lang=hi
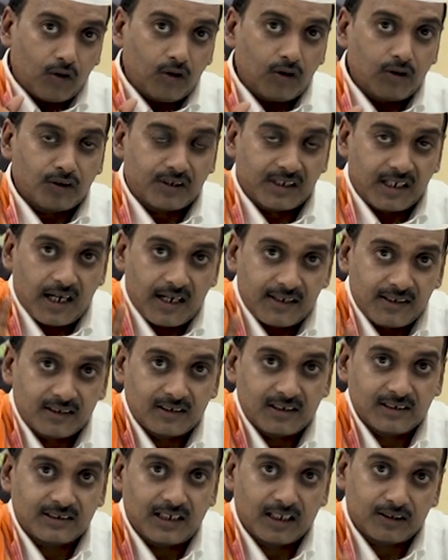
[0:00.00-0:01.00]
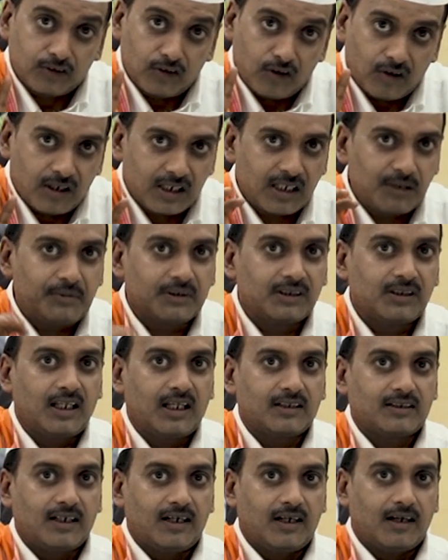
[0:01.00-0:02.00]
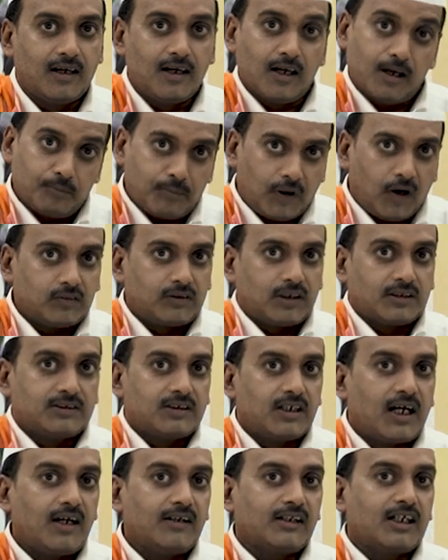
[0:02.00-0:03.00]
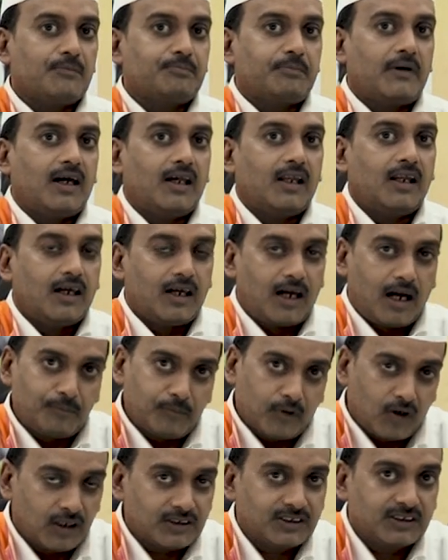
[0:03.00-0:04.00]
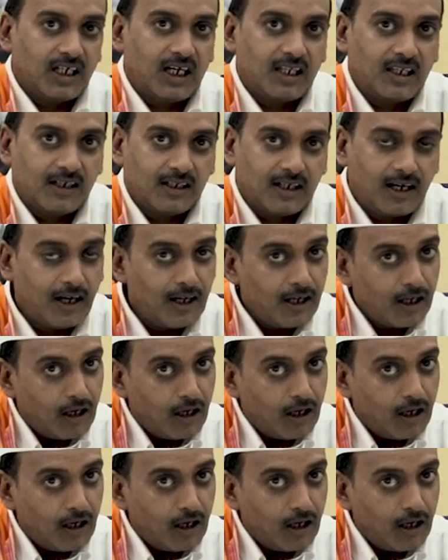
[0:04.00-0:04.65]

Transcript: वो ट्रेनिंग के साथ नौकरी भी दिलाते हैं बहुत अच्छा इनका पहल है हमको अच्छा लगा